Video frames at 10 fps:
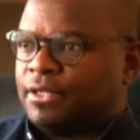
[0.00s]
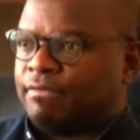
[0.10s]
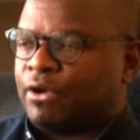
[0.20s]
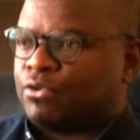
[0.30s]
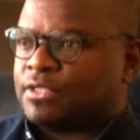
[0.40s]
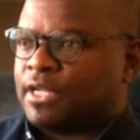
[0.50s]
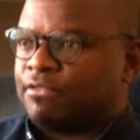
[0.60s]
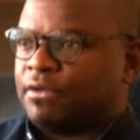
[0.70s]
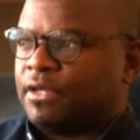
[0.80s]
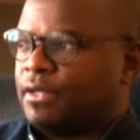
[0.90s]
qui va
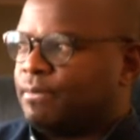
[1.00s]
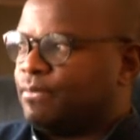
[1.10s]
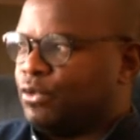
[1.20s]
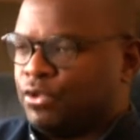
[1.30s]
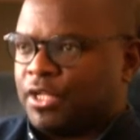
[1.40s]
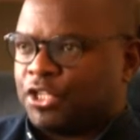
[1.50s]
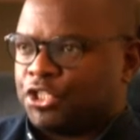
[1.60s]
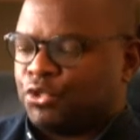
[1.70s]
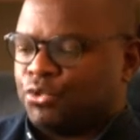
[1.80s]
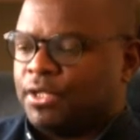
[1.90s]
conserver une
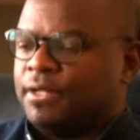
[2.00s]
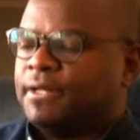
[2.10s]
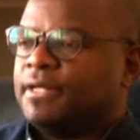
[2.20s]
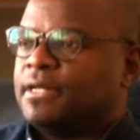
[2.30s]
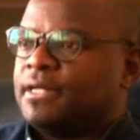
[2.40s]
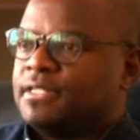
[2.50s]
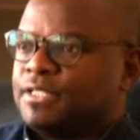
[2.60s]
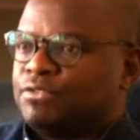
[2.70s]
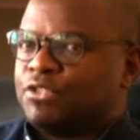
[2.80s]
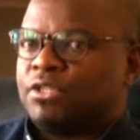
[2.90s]
énergie donnée,
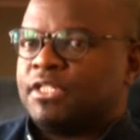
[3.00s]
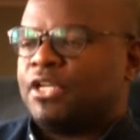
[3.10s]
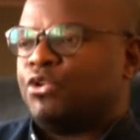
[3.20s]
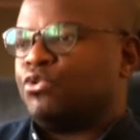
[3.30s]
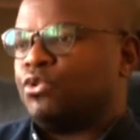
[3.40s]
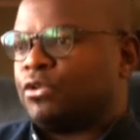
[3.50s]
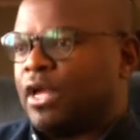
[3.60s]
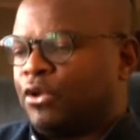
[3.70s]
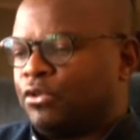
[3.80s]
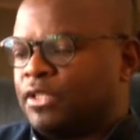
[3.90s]
si vous utilisez
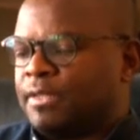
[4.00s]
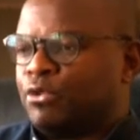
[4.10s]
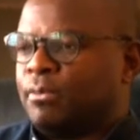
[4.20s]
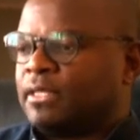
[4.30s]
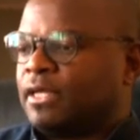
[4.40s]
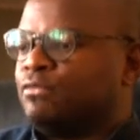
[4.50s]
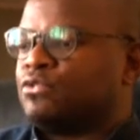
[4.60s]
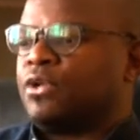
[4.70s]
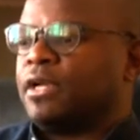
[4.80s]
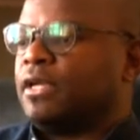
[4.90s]
un autre type de batterie,
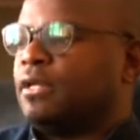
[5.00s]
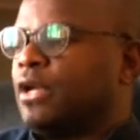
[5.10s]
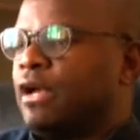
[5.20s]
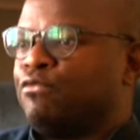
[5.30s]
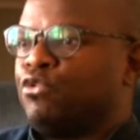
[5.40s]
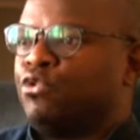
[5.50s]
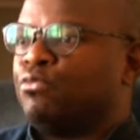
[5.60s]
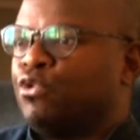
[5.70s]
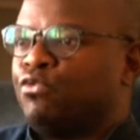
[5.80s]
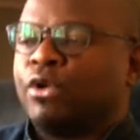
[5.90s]
vous aurez un volume
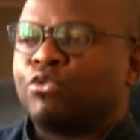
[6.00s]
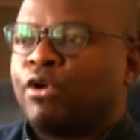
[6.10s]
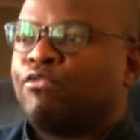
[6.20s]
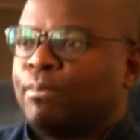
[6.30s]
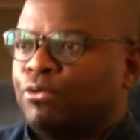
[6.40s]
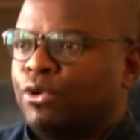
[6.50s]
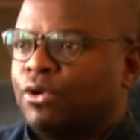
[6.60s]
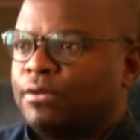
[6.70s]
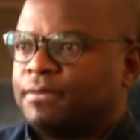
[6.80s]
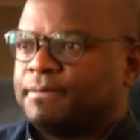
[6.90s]
deux fois, trois fois plus grand.
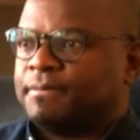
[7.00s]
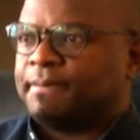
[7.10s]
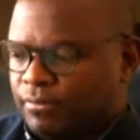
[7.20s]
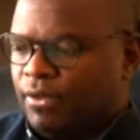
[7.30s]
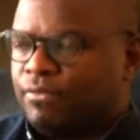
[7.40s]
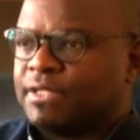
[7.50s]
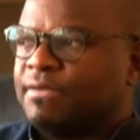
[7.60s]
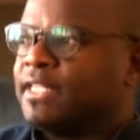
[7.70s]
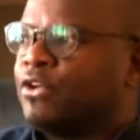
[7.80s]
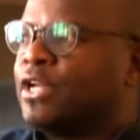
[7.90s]
Vous
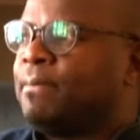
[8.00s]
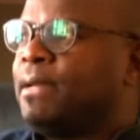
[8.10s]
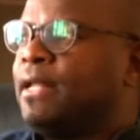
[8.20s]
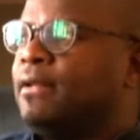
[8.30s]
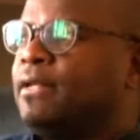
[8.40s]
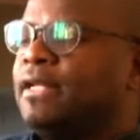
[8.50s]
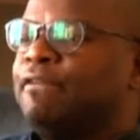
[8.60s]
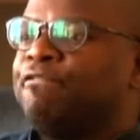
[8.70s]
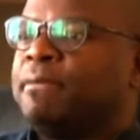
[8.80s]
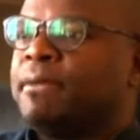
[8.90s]
avez ce qu'on appelle
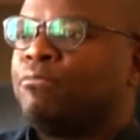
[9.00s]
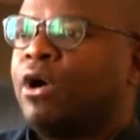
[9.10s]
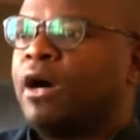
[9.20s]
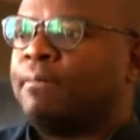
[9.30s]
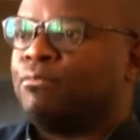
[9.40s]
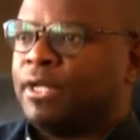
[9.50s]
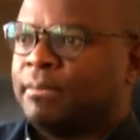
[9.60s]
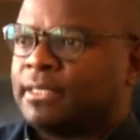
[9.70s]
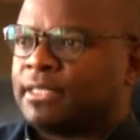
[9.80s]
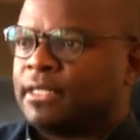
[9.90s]
l'effet mémoire pour les
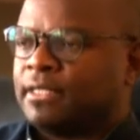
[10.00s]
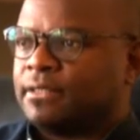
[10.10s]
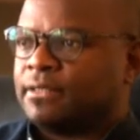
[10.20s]
batteries.